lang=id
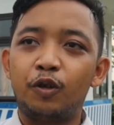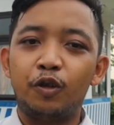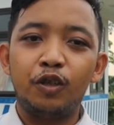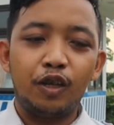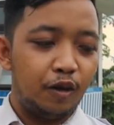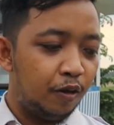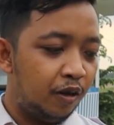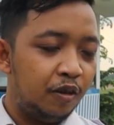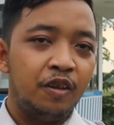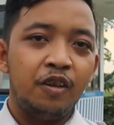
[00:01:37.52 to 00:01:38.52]
itu turun
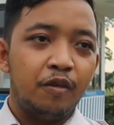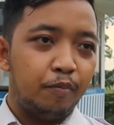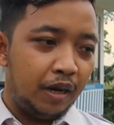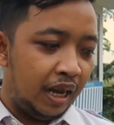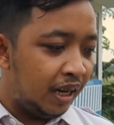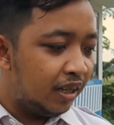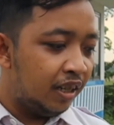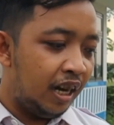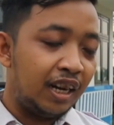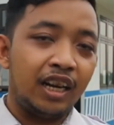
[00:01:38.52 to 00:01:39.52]
keluar
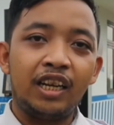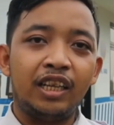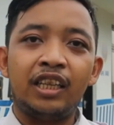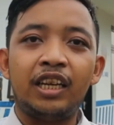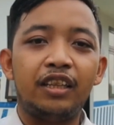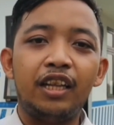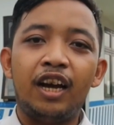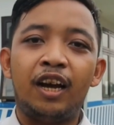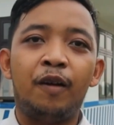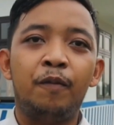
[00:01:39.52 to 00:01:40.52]
mengarah ke arah kereta
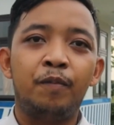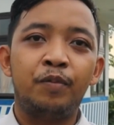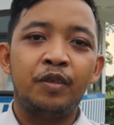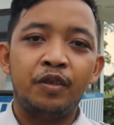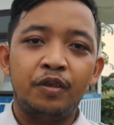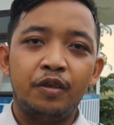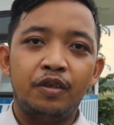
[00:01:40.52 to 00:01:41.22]
datang mm-hmm.